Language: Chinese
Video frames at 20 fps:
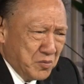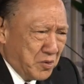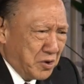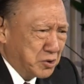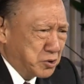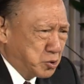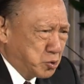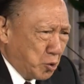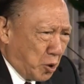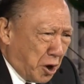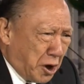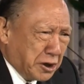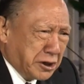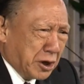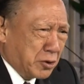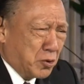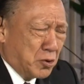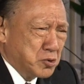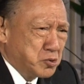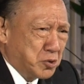我做
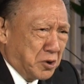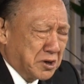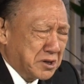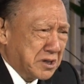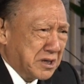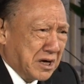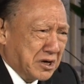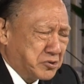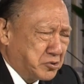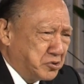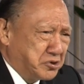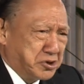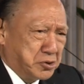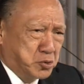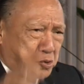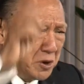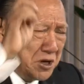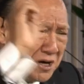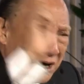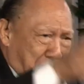的工作那个时候是
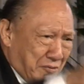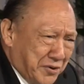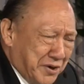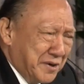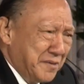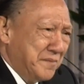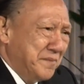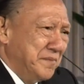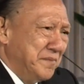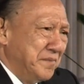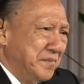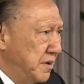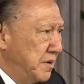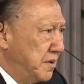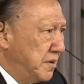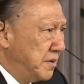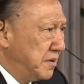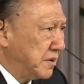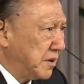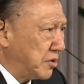最好的。
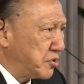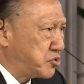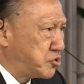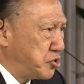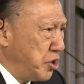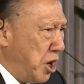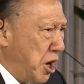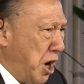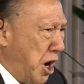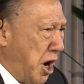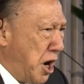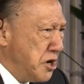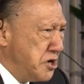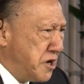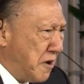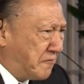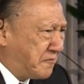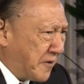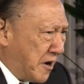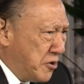当神
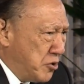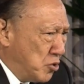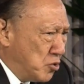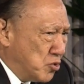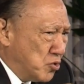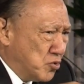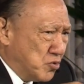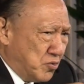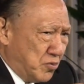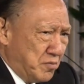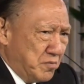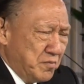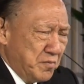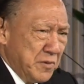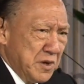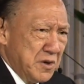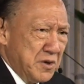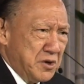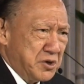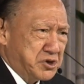的愤怒、
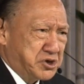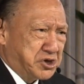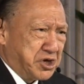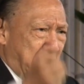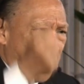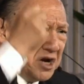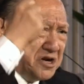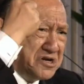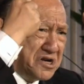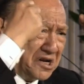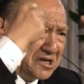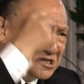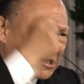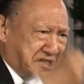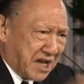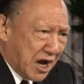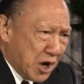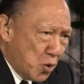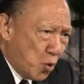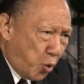神的
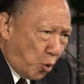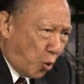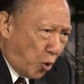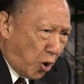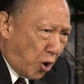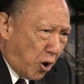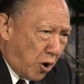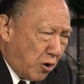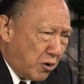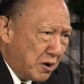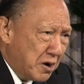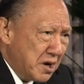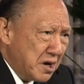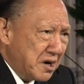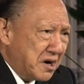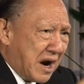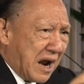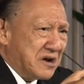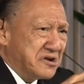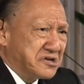圣火
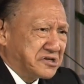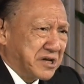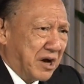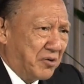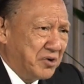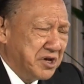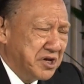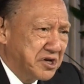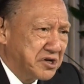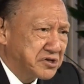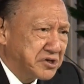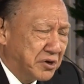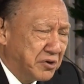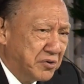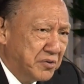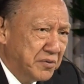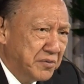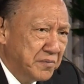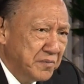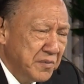燃烧你的时
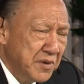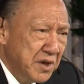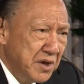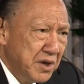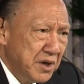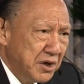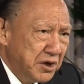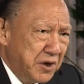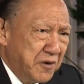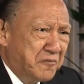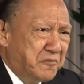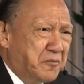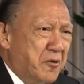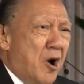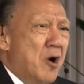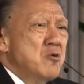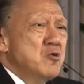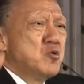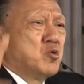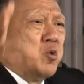候，你
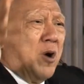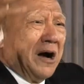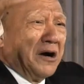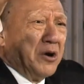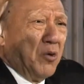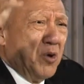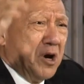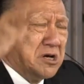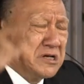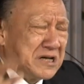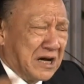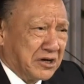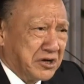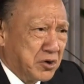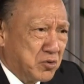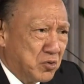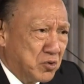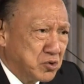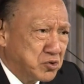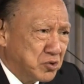疯狂的为这样
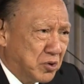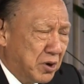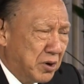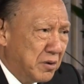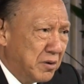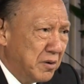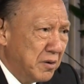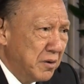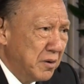的工作，